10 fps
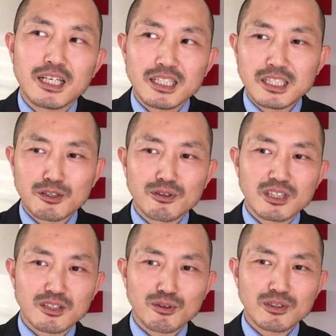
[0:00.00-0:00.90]
一緒
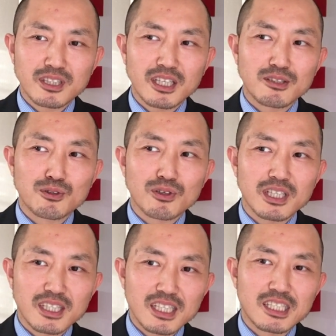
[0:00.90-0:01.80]
に過ごしている
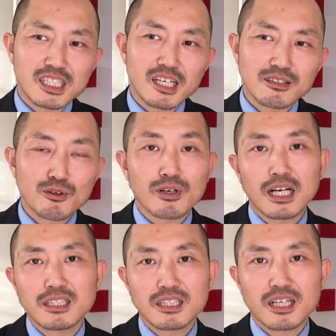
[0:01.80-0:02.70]
時に幸せを
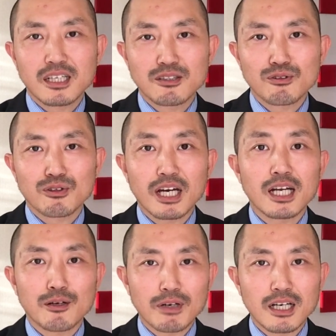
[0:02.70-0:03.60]
感じられるのであ
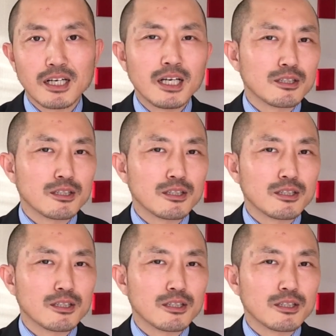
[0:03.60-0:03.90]
れば、